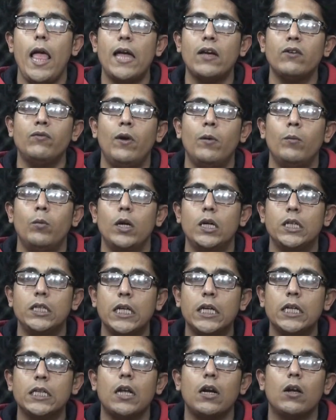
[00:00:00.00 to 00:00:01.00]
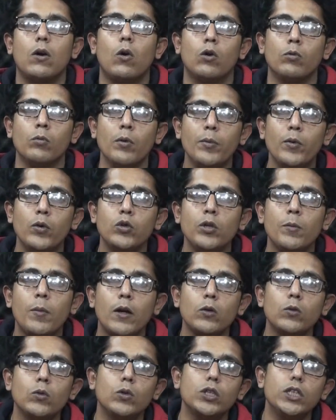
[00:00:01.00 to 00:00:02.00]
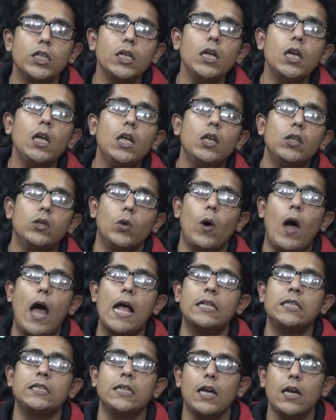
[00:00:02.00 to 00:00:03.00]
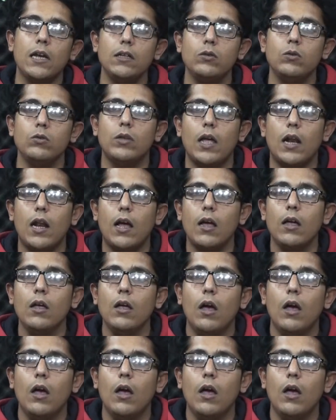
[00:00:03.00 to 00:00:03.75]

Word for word: এক ফেব্রুয়ারি থেকে তারা কর্মবিরতি পালন করছেন তো আজকে কিন্তু তারা